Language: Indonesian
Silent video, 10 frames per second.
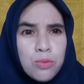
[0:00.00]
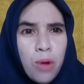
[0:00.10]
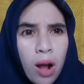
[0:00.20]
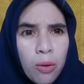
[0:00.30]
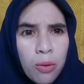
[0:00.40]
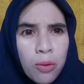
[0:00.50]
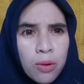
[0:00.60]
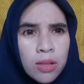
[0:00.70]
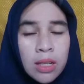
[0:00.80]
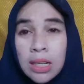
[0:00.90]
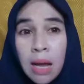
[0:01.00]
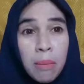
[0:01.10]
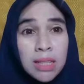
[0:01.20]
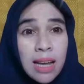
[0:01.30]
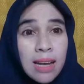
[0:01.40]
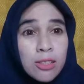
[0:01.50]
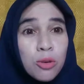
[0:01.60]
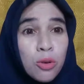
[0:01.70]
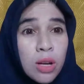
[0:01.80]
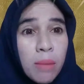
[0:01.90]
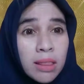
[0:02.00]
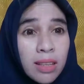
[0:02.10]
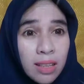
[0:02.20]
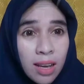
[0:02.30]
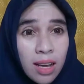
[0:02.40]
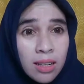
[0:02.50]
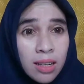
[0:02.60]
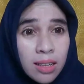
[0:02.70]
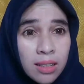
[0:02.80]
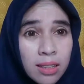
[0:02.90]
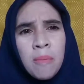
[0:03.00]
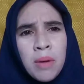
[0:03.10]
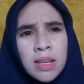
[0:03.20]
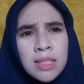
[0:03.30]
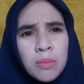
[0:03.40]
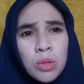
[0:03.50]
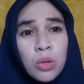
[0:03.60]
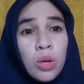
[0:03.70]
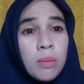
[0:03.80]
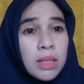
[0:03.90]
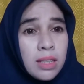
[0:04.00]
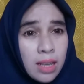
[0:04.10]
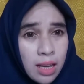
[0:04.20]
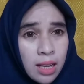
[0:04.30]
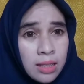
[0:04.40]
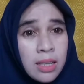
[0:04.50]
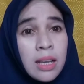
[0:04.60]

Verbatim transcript: Wow, namanya aja gunung kematian. Apa disebut gunung kematian?